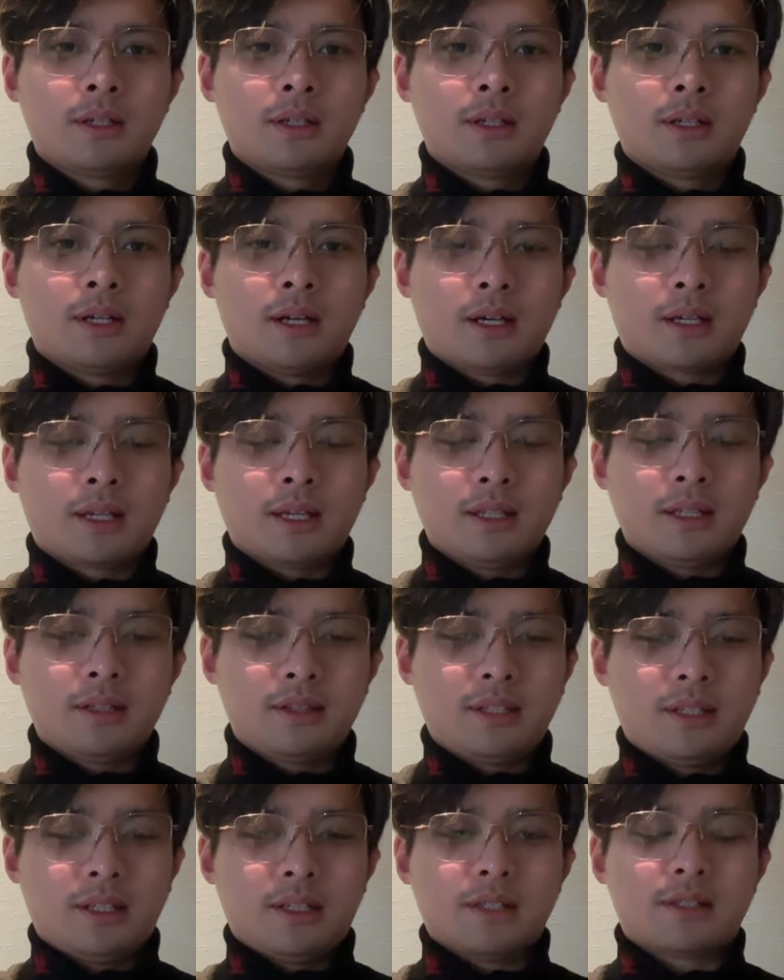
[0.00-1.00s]
啊给
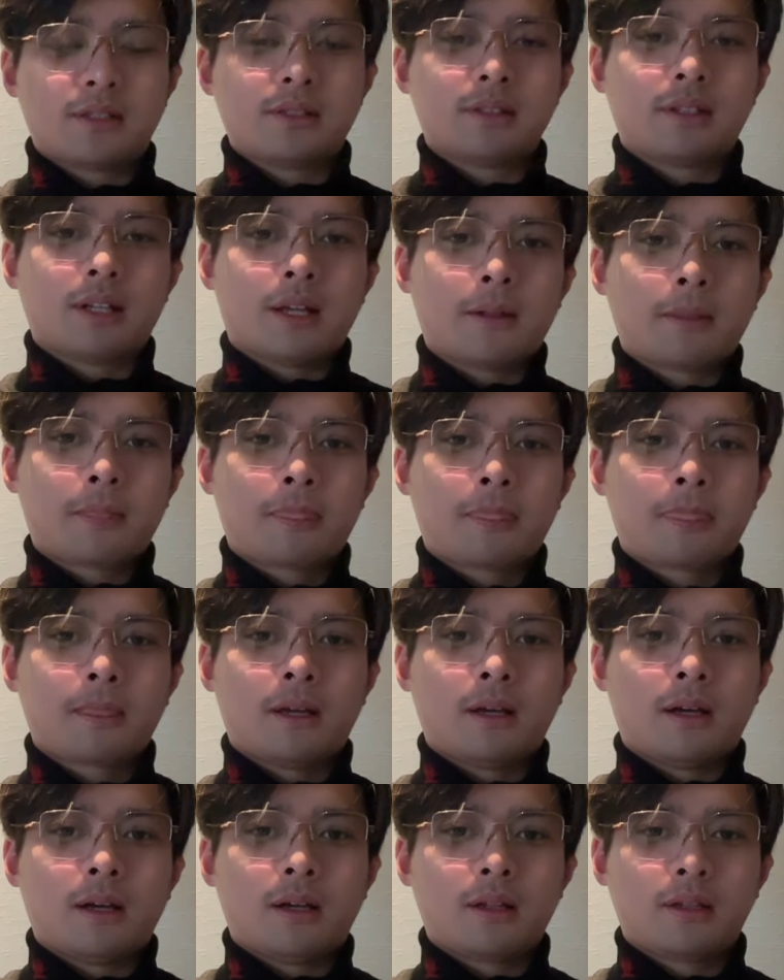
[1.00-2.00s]
抵制的
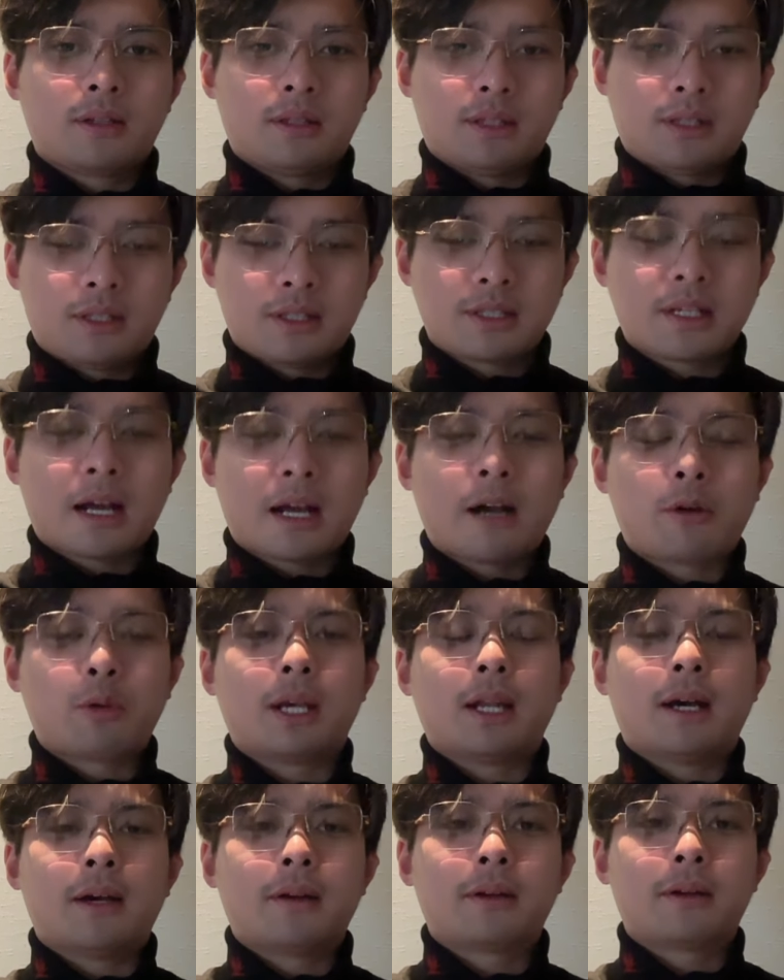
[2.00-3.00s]
啊，已经下
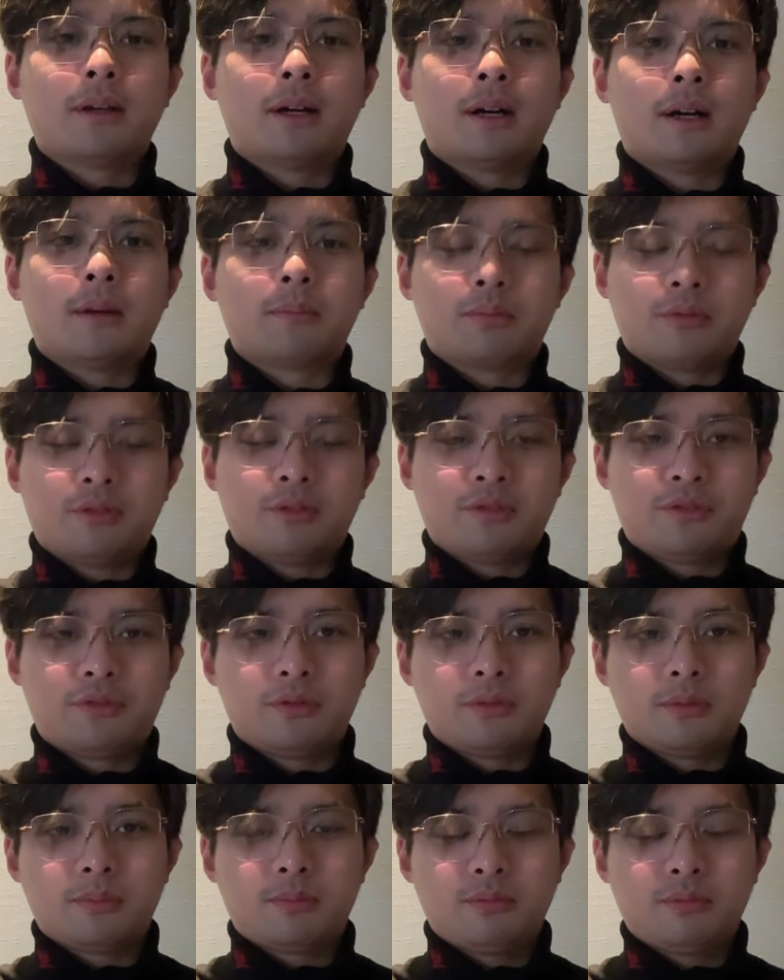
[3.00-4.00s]
跪了啊，不
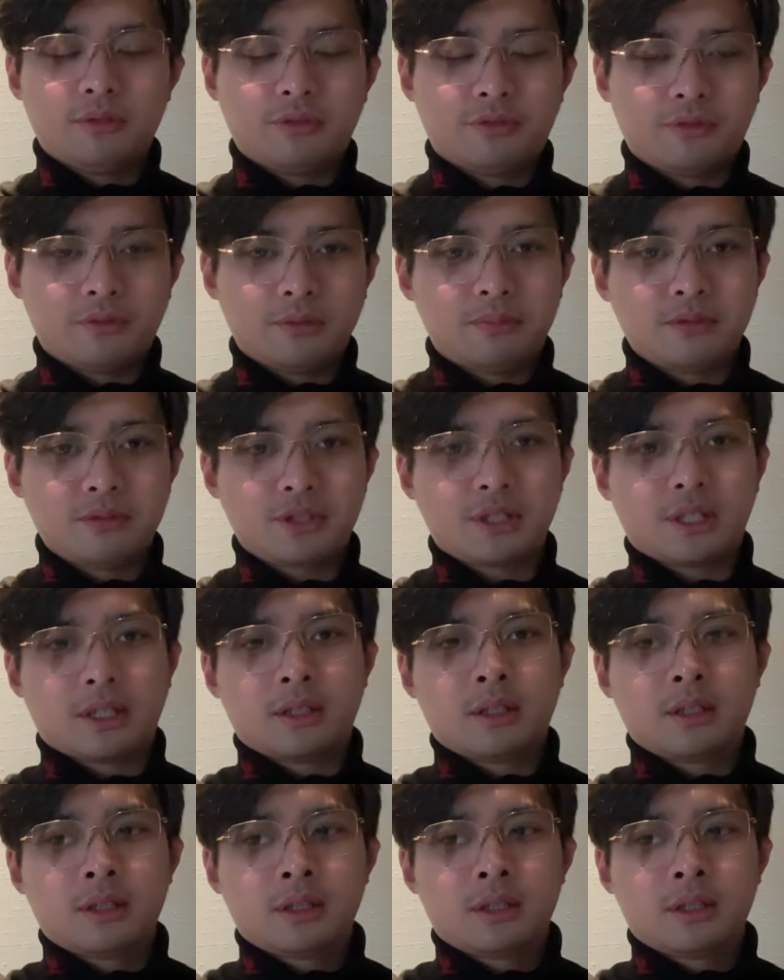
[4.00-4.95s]
服不服不行，